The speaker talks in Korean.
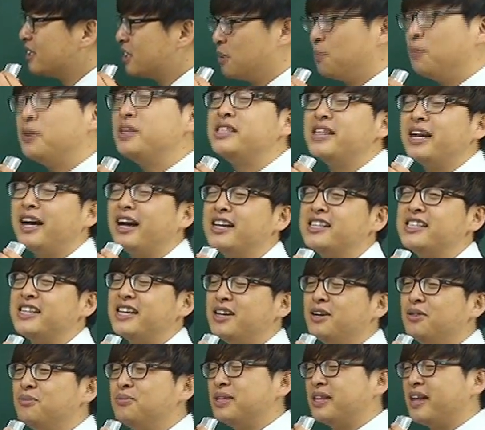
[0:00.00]
첫 번째가
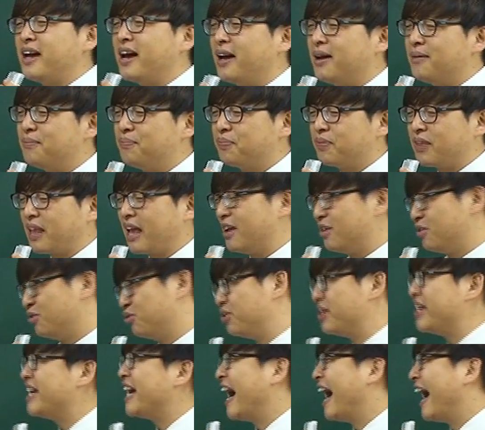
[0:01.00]
이제 이겁니다. 아니,
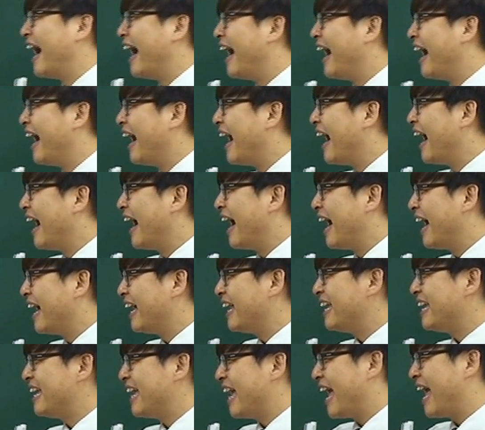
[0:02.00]
우리가
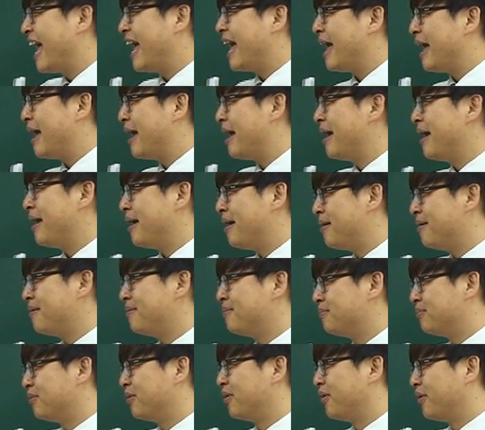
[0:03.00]
I
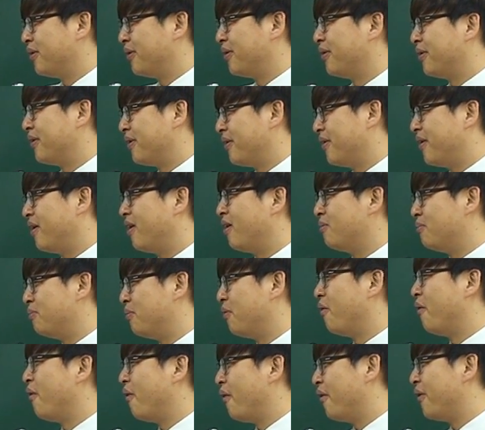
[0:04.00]
am 뭐 a
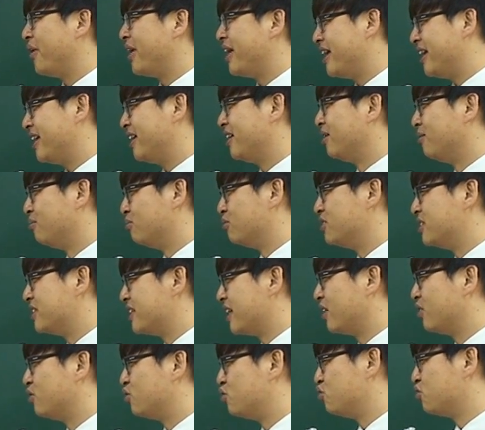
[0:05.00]
boy 이런
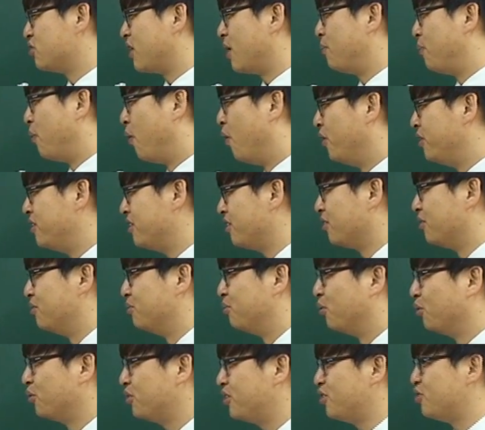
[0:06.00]
문장을 누가 번역을
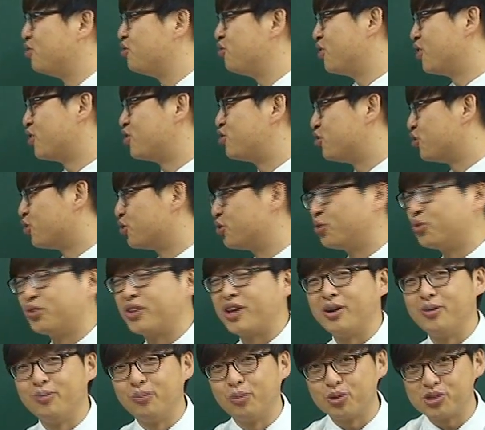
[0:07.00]
못해 누가 주어
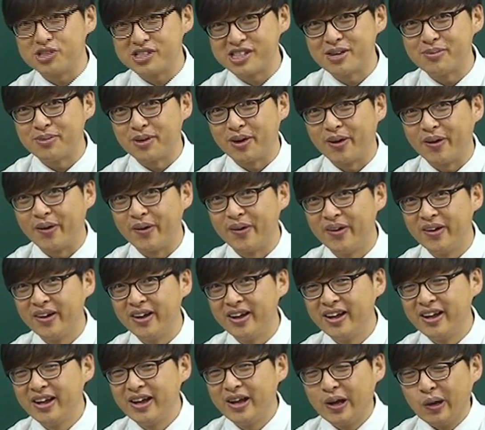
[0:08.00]
동사를 못 잡아.
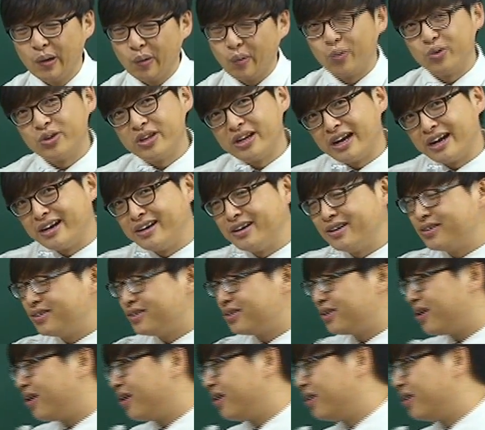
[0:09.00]
오늘 하려는